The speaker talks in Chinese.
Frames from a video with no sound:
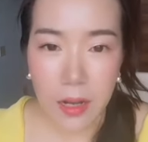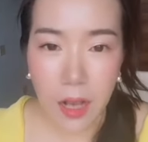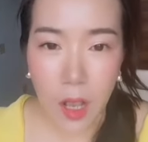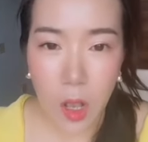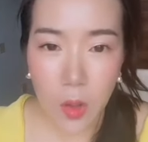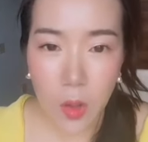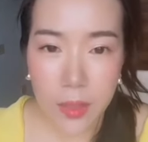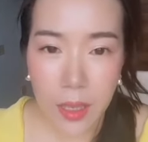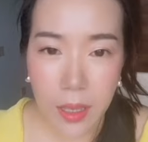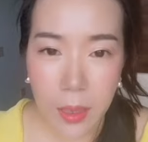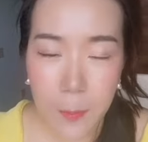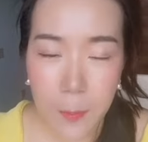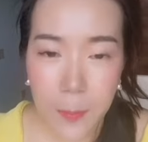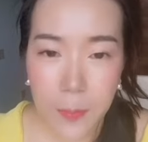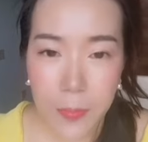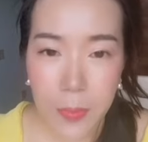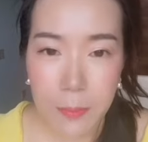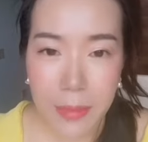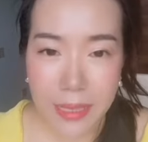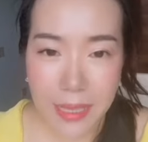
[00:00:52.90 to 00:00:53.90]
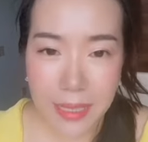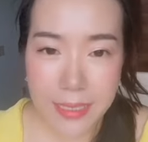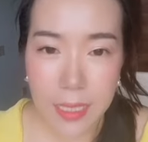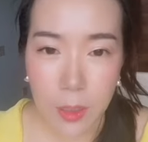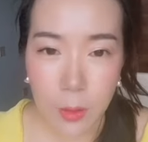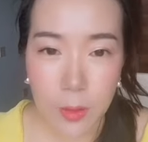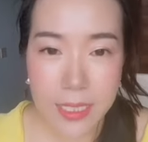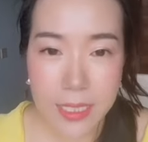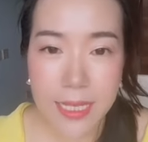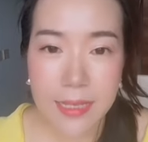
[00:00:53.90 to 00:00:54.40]
然后呢，把他
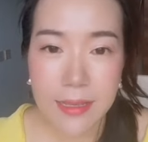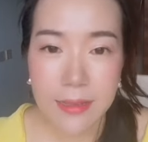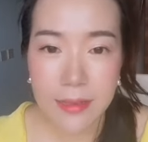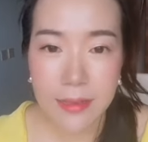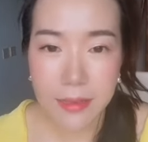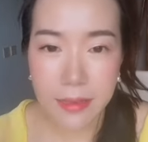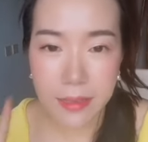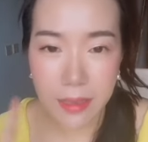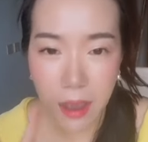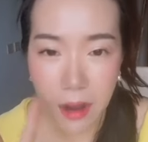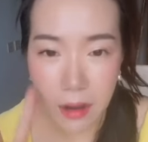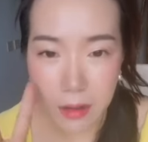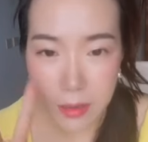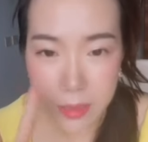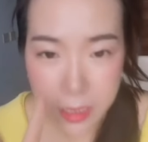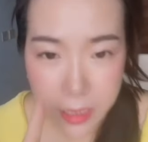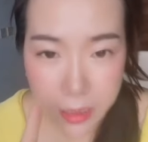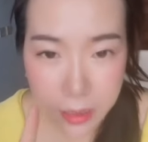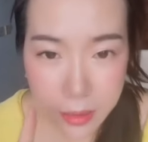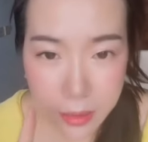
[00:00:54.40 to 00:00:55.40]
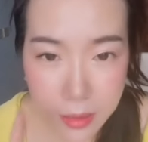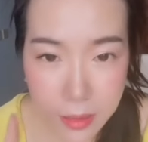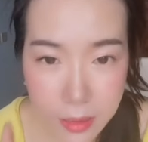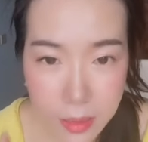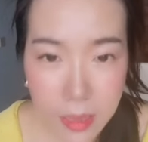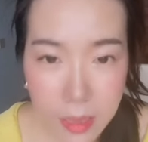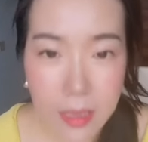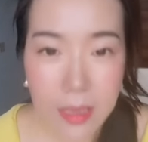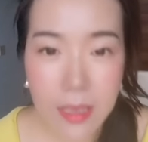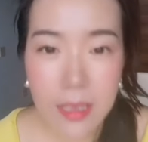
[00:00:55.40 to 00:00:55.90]
捡回家的第二天。
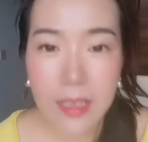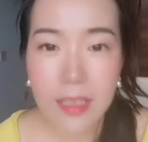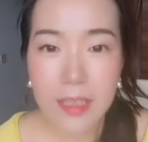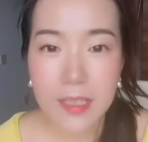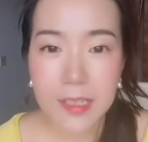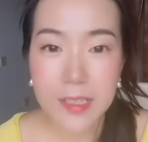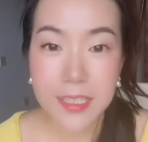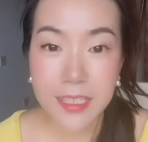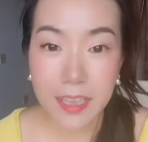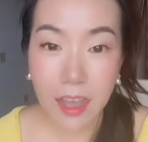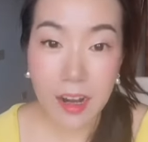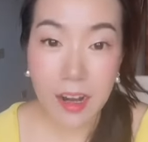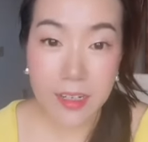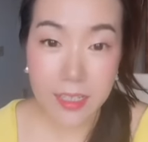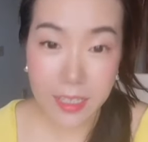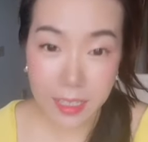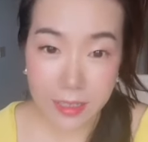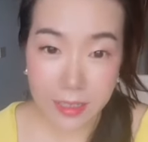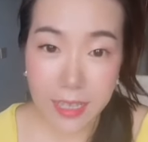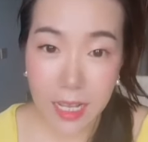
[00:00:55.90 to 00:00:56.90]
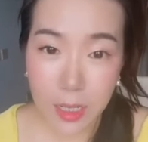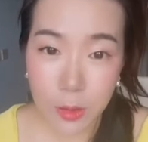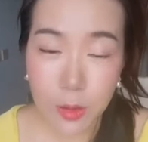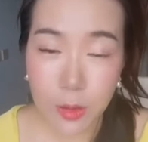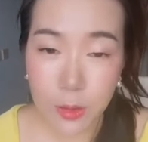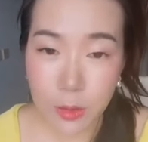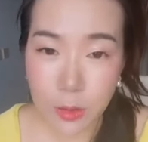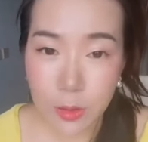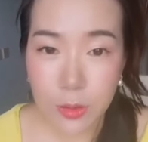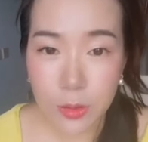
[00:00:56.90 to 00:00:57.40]
第二天，大
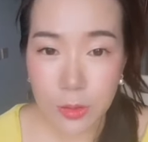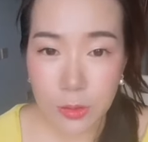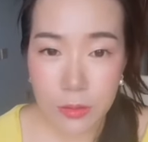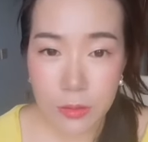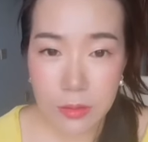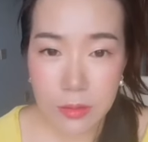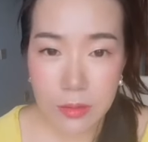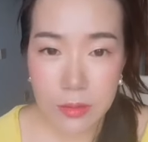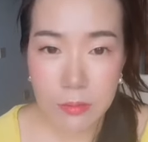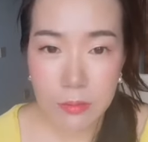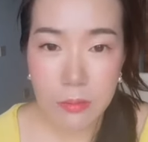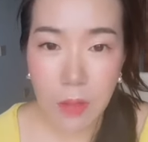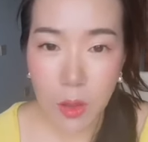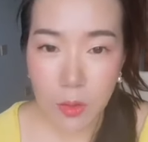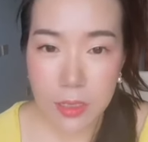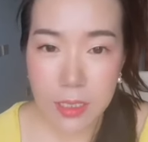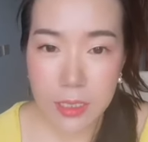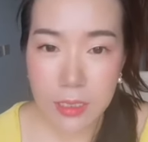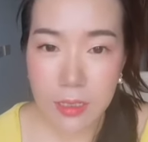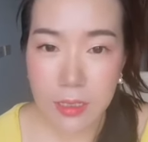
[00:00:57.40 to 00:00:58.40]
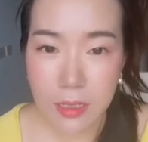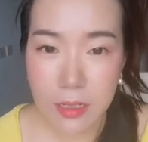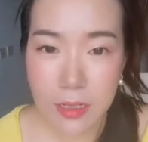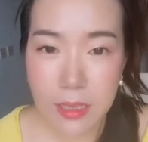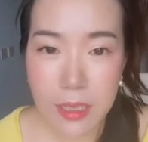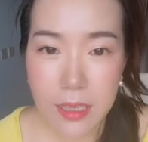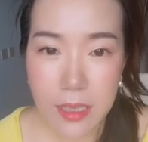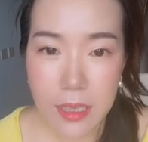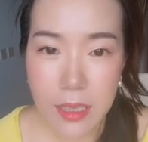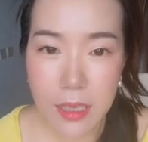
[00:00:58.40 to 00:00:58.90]
壮就貌似得
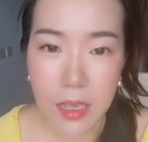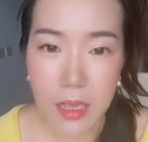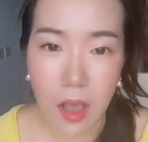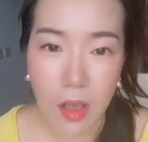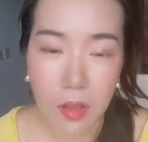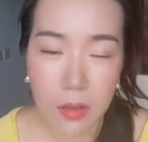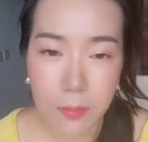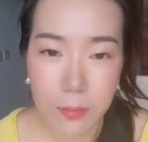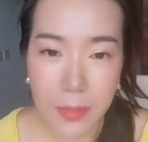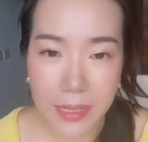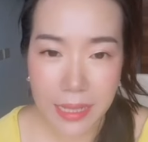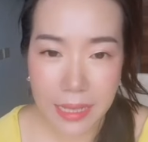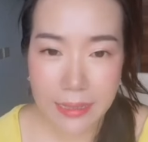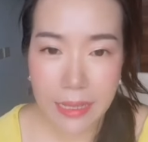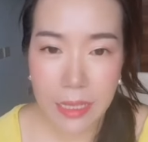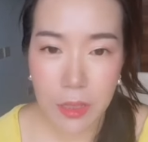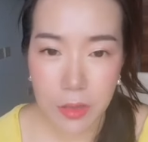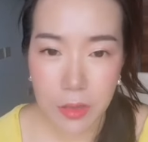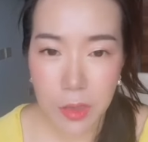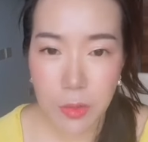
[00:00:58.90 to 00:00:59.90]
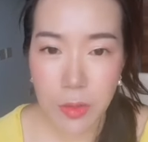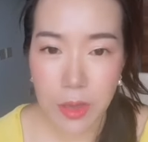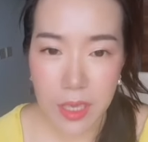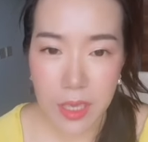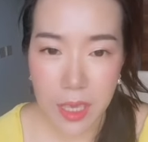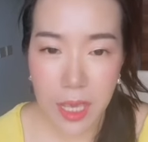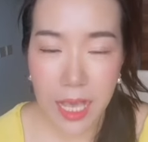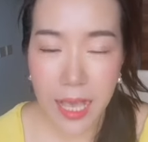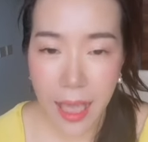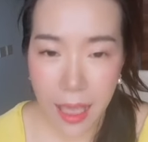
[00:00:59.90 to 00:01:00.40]
了细小，把他带到医院
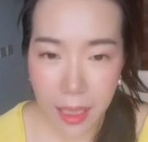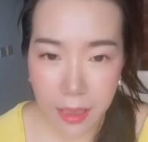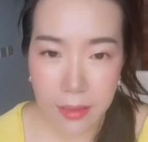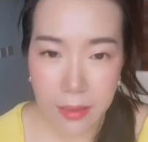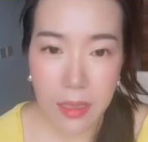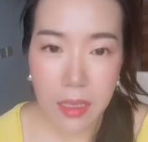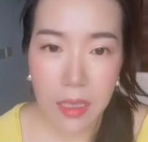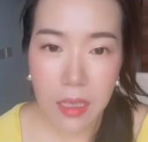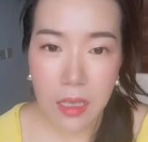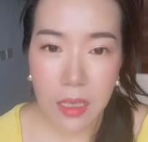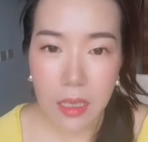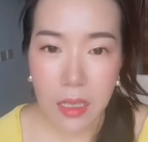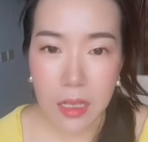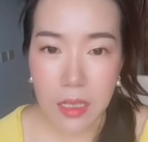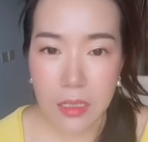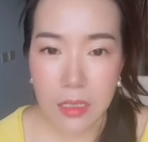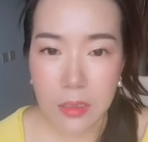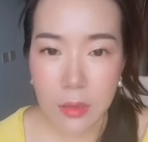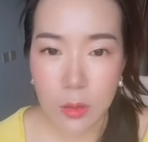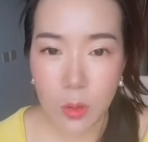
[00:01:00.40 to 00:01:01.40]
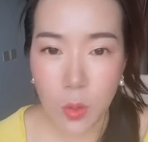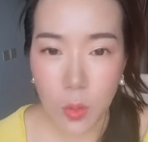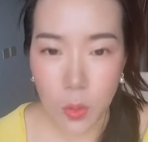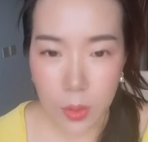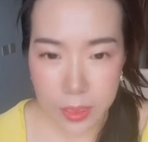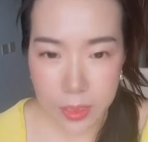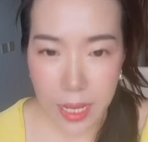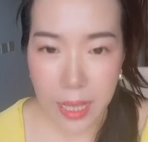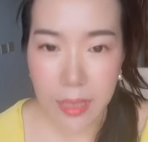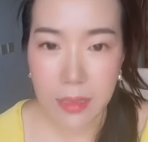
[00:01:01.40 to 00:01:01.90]
一看，呃，
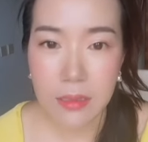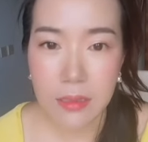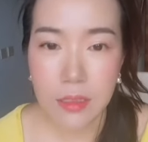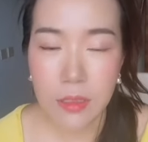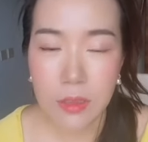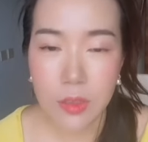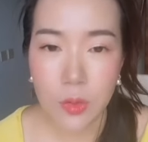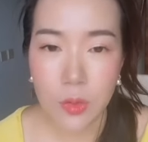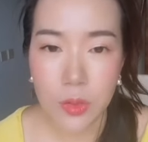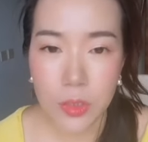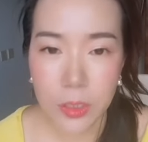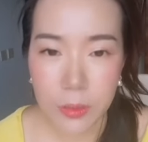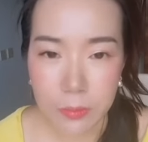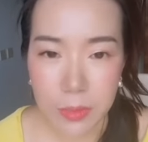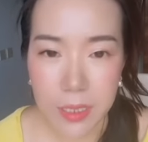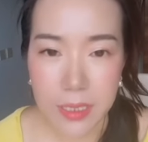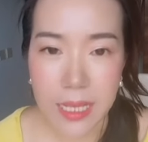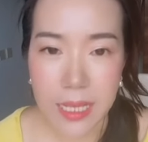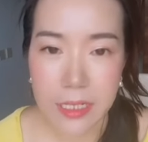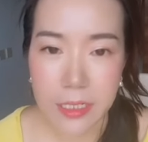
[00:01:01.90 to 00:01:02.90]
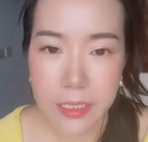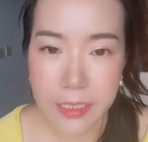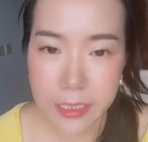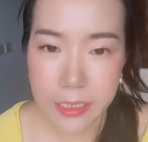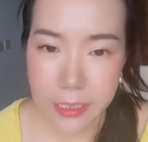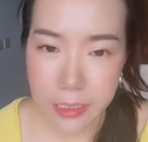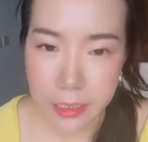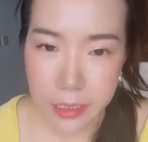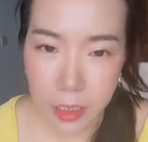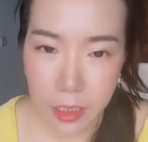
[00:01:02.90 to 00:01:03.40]
果然就证明他是
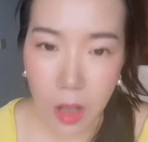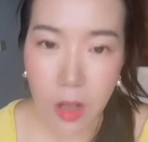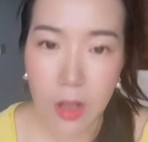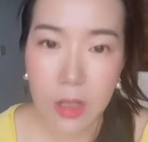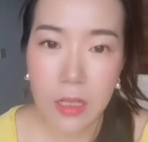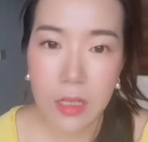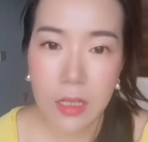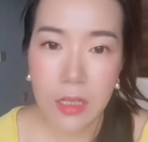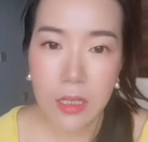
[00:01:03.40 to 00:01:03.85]
细小。